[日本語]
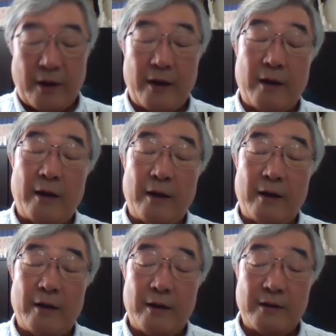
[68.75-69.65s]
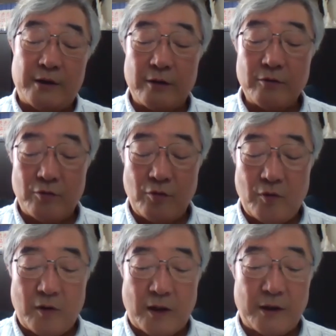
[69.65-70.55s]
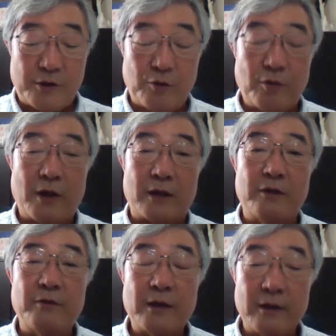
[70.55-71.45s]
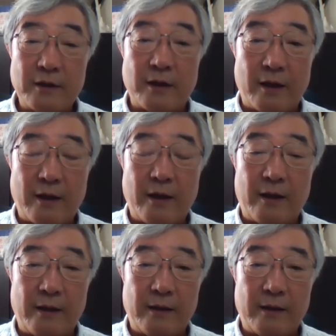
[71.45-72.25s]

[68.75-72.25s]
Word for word: えー、ジャンルの話を書き分けてえー、